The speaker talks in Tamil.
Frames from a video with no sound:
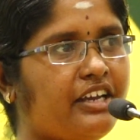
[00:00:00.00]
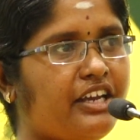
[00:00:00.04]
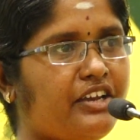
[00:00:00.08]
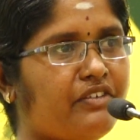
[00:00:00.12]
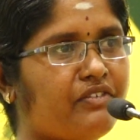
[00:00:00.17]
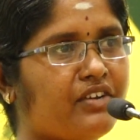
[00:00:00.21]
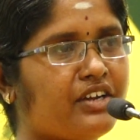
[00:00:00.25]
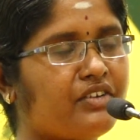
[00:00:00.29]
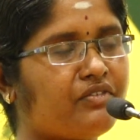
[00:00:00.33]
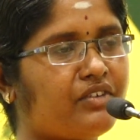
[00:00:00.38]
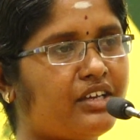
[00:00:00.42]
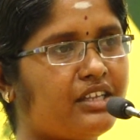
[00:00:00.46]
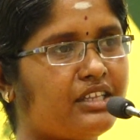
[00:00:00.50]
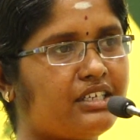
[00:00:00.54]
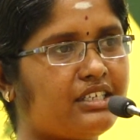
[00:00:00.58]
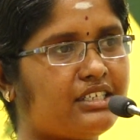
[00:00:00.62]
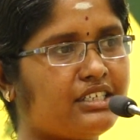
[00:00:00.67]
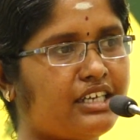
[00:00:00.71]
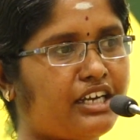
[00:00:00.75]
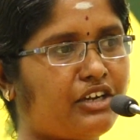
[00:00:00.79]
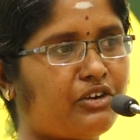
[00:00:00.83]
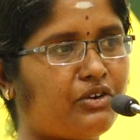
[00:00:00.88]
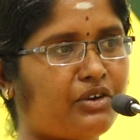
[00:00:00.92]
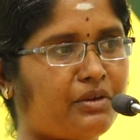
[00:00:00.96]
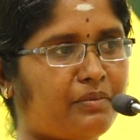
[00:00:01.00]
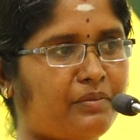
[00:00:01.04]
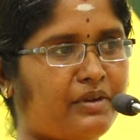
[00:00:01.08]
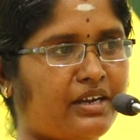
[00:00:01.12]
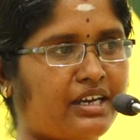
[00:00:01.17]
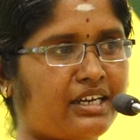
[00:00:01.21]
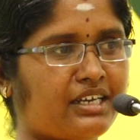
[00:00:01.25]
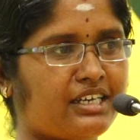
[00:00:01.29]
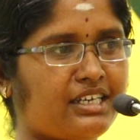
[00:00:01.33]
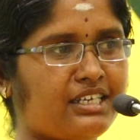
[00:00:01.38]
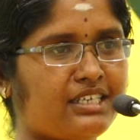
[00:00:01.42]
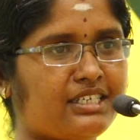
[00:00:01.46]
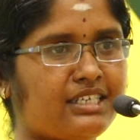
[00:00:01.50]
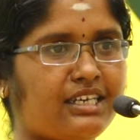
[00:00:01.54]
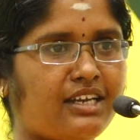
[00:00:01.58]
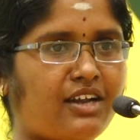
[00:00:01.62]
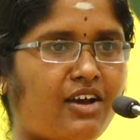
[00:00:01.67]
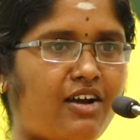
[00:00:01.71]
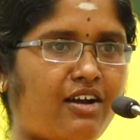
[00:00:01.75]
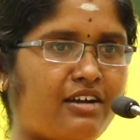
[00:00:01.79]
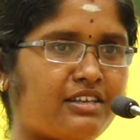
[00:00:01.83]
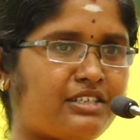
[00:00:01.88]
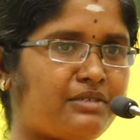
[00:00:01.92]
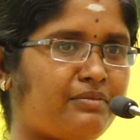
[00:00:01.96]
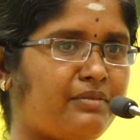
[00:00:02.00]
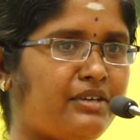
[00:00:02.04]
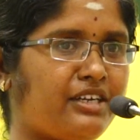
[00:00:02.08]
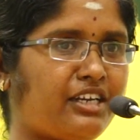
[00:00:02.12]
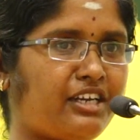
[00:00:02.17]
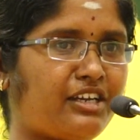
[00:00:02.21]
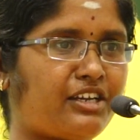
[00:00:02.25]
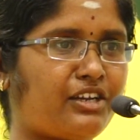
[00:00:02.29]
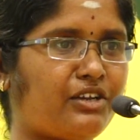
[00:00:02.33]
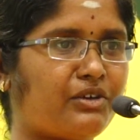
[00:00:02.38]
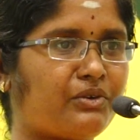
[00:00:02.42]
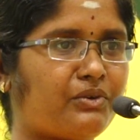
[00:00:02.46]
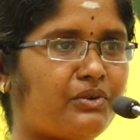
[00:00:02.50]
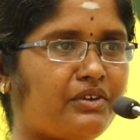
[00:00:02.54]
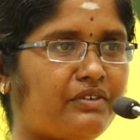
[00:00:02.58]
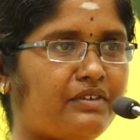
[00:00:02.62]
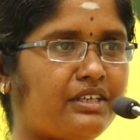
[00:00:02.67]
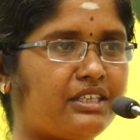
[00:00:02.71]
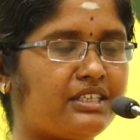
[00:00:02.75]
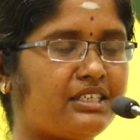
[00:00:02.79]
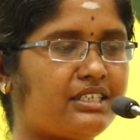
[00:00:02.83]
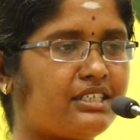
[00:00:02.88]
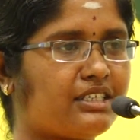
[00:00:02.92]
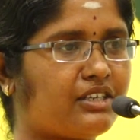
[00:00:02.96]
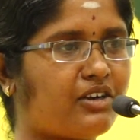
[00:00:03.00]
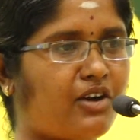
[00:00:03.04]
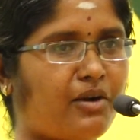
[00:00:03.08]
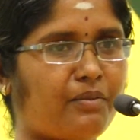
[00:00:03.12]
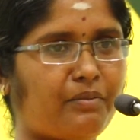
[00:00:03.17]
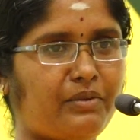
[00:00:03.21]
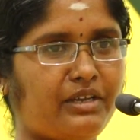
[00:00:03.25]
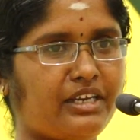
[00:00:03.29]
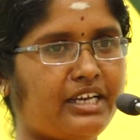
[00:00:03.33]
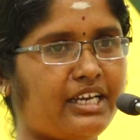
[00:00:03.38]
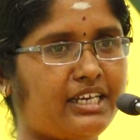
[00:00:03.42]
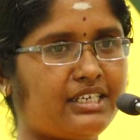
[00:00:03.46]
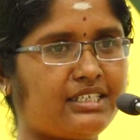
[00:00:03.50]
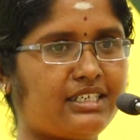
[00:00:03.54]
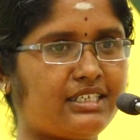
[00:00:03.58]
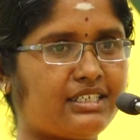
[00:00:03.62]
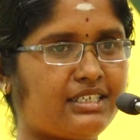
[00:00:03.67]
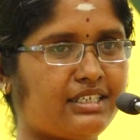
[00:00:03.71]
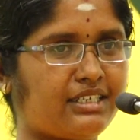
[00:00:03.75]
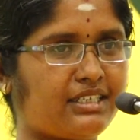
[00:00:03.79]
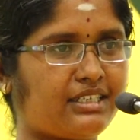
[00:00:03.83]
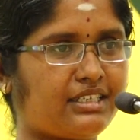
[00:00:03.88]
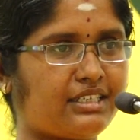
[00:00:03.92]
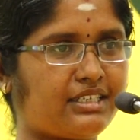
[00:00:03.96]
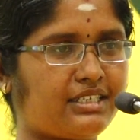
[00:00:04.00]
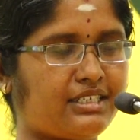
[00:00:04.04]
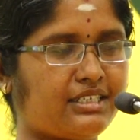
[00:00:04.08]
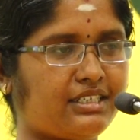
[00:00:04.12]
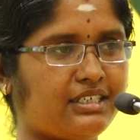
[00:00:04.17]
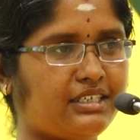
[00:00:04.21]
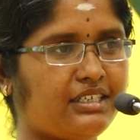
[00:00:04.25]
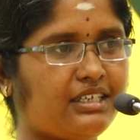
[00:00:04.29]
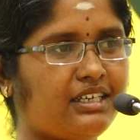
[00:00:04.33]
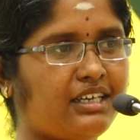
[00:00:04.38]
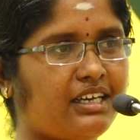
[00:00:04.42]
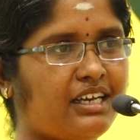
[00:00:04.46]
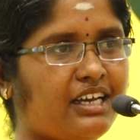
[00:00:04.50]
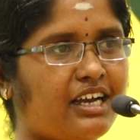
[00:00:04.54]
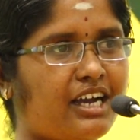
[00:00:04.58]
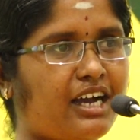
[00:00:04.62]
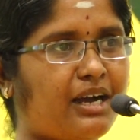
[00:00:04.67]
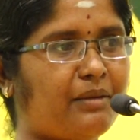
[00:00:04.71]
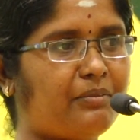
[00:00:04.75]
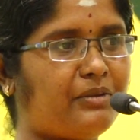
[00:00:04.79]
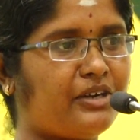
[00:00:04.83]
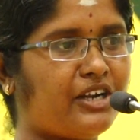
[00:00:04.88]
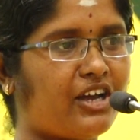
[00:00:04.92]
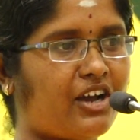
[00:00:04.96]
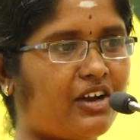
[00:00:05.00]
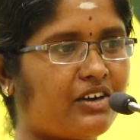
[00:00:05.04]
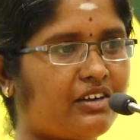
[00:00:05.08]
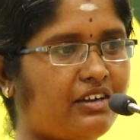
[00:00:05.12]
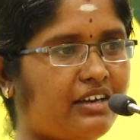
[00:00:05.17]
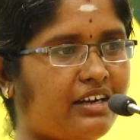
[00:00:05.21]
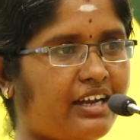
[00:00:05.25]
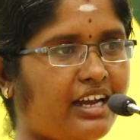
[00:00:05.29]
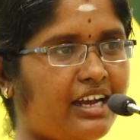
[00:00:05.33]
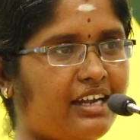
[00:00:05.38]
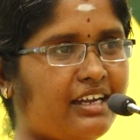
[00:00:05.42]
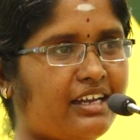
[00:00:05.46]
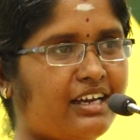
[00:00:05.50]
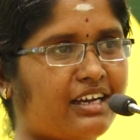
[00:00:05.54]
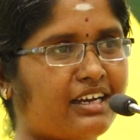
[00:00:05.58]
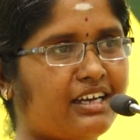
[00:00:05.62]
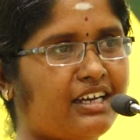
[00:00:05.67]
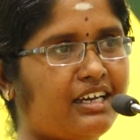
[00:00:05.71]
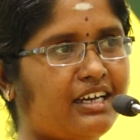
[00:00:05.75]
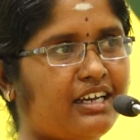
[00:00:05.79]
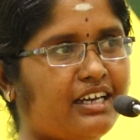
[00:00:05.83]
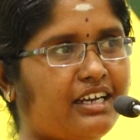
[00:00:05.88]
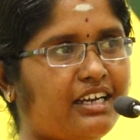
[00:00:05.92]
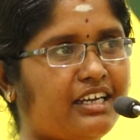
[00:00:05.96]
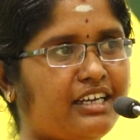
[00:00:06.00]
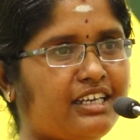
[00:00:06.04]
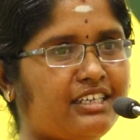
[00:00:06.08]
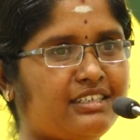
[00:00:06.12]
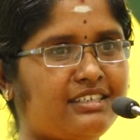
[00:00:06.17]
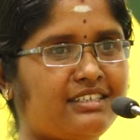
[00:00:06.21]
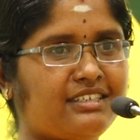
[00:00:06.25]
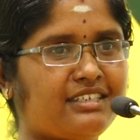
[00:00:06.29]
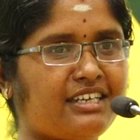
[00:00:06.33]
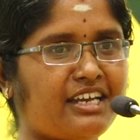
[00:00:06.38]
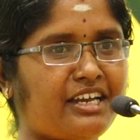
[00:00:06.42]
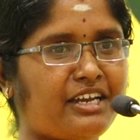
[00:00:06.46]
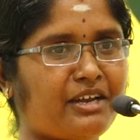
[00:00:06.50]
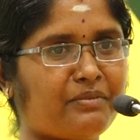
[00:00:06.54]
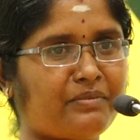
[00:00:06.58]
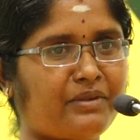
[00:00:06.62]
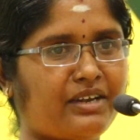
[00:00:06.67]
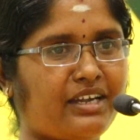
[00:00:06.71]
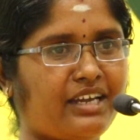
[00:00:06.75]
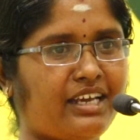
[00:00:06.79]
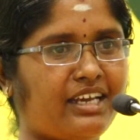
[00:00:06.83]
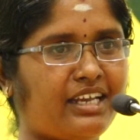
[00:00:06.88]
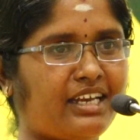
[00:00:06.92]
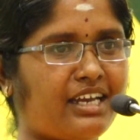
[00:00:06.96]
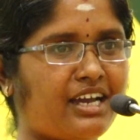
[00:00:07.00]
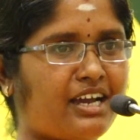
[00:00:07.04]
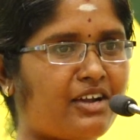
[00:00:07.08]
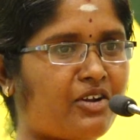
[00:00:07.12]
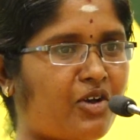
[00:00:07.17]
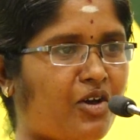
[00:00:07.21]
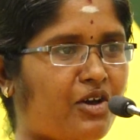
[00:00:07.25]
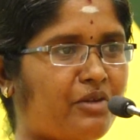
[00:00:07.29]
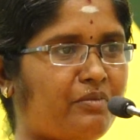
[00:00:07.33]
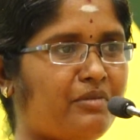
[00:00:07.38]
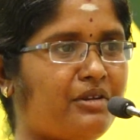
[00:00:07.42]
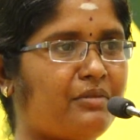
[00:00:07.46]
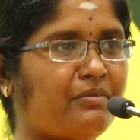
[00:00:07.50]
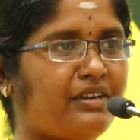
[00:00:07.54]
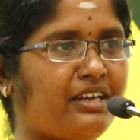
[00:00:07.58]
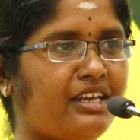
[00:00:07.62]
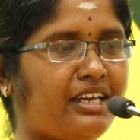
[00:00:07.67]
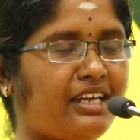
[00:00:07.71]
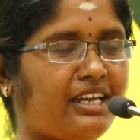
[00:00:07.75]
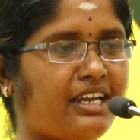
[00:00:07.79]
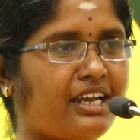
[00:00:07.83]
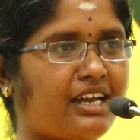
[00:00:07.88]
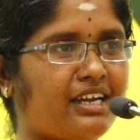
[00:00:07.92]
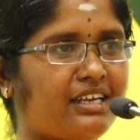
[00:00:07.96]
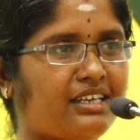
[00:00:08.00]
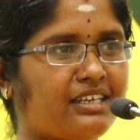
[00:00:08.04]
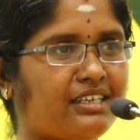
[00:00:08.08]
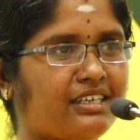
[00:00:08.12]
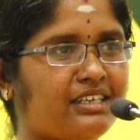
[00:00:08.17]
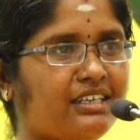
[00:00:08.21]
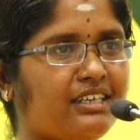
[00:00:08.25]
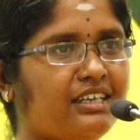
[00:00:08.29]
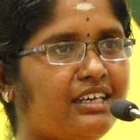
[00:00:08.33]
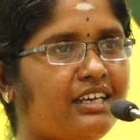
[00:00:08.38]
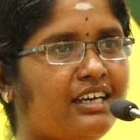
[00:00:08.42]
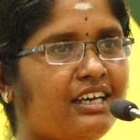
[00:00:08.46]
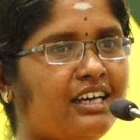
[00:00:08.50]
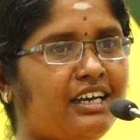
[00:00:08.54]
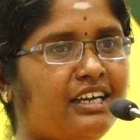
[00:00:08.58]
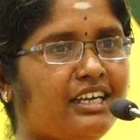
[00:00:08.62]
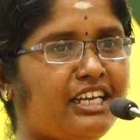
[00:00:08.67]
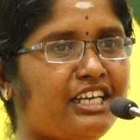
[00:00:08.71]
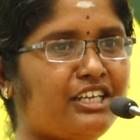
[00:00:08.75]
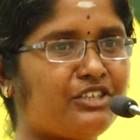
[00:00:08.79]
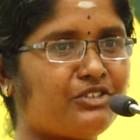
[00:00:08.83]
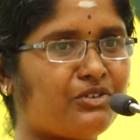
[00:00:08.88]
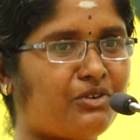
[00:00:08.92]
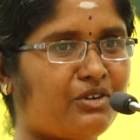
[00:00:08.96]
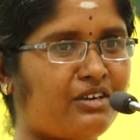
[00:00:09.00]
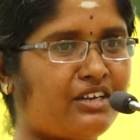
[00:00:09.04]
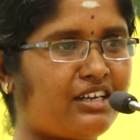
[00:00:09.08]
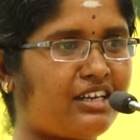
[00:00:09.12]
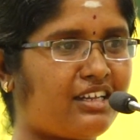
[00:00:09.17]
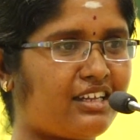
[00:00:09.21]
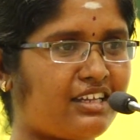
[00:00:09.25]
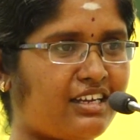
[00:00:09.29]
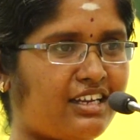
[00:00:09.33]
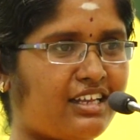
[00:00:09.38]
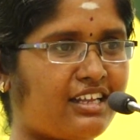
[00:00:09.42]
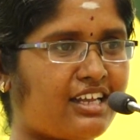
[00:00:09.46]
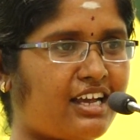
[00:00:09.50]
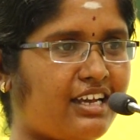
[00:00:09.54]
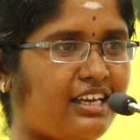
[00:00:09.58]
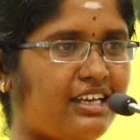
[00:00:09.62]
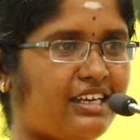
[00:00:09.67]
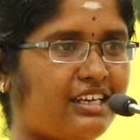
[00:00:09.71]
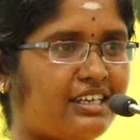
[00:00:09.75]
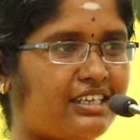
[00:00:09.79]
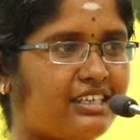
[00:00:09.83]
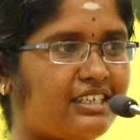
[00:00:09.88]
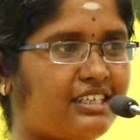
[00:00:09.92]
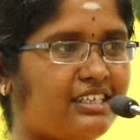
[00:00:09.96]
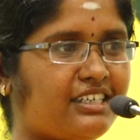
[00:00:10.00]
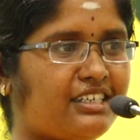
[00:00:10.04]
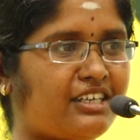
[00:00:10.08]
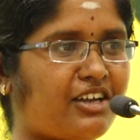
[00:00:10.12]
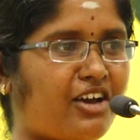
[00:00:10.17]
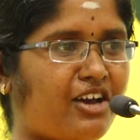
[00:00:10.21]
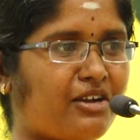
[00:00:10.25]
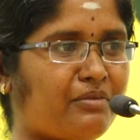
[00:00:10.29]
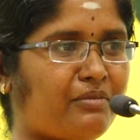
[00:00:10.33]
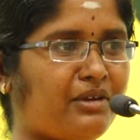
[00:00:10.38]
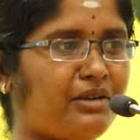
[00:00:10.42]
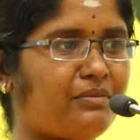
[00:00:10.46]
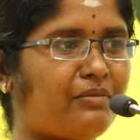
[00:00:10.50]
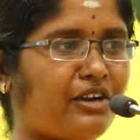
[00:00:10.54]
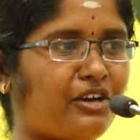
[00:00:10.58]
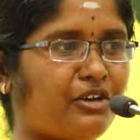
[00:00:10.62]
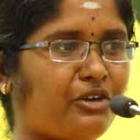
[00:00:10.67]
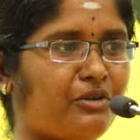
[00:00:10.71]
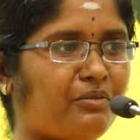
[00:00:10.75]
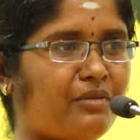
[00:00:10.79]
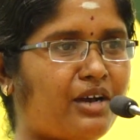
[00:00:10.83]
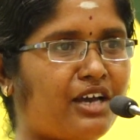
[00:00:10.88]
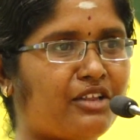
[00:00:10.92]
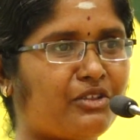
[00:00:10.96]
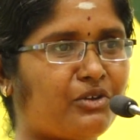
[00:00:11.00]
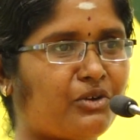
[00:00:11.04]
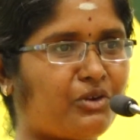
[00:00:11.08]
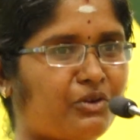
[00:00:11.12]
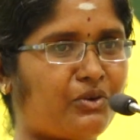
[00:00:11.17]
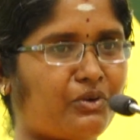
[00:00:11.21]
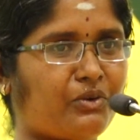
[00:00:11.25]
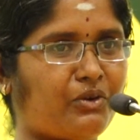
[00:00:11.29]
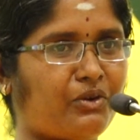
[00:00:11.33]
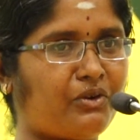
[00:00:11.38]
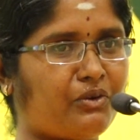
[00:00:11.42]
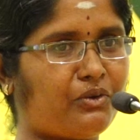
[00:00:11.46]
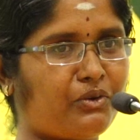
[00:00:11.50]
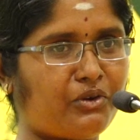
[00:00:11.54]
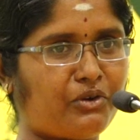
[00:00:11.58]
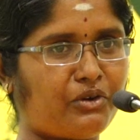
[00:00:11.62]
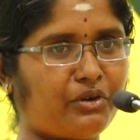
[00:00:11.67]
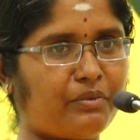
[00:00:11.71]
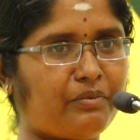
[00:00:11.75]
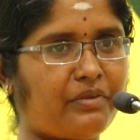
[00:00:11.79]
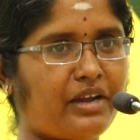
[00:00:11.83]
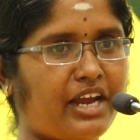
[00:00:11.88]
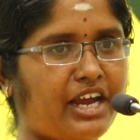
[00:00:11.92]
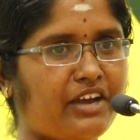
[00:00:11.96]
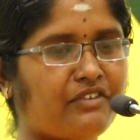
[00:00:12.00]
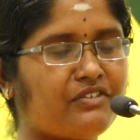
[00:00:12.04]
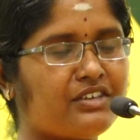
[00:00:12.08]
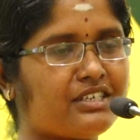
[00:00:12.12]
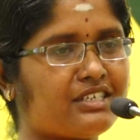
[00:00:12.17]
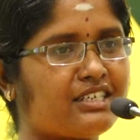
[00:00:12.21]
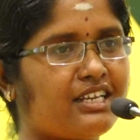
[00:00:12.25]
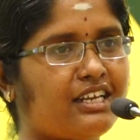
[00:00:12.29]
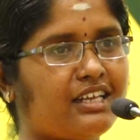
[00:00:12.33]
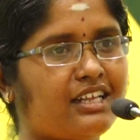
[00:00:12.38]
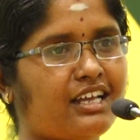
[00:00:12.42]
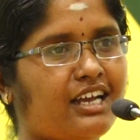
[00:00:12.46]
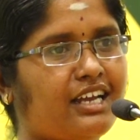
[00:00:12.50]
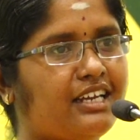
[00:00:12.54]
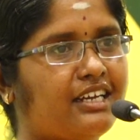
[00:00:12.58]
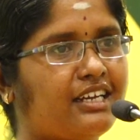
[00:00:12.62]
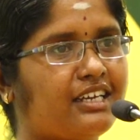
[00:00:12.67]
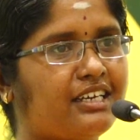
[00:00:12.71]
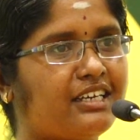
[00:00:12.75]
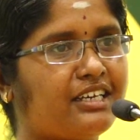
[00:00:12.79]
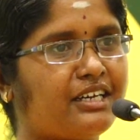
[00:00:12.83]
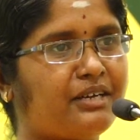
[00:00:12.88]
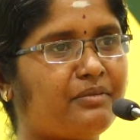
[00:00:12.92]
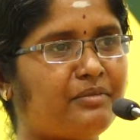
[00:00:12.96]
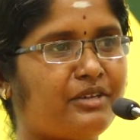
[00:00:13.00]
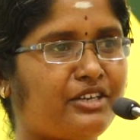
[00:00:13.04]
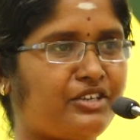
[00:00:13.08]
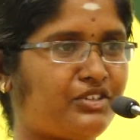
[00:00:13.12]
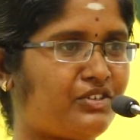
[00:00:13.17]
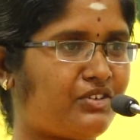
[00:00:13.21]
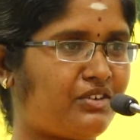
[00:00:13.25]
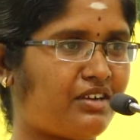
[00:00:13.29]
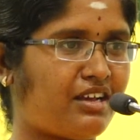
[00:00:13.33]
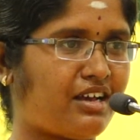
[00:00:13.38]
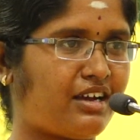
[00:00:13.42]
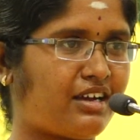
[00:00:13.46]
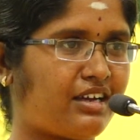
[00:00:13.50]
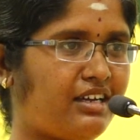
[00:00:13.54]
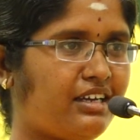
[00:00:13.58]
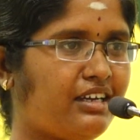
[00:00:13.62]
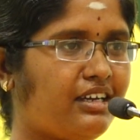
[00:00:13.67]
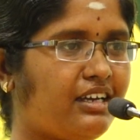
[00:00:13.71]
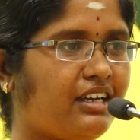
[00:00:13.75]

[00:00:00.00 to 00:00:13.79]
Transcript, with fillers: ஈவன் வந்துட்டு என்னோடய ப்ரெக்னென்சி லாஸ்ட் மினிட்ல கூட வந்துட்டு காம்ப்ளிகேஷன்ஸ் இருந்துச்சு அப்போ டாக்டர் கேட்டாங்க நீ சிசேரியன் பண்ணிக்கிறியா நார்மல் பண்ணிக்கிறியான்ட்டு நீ சொல்கிறதுல தான் இருக்குது நார்மல் பண்ணணுமா அது உன்னோட உன்னோட பிரேவ்னஸில் தான் இருக்குது அப்படின்னு சொன்னாங்க